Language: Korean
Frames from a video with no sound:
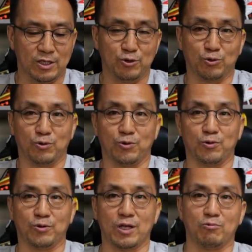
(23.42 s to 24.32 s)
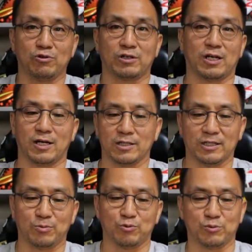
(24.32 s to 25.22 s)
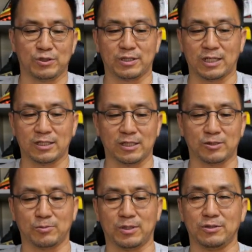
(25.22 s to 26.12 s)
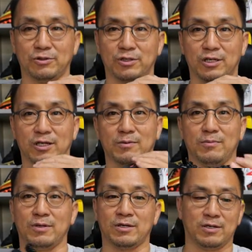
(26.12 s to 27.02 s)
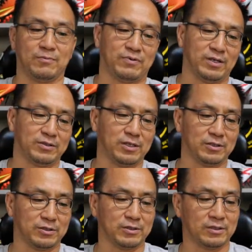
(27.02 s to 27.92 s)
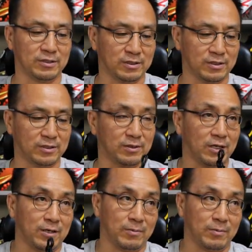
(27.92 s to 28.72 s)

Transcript: 기존의 울트라 제품은 아시겠지만 여기에 어, 프랑스에서 어,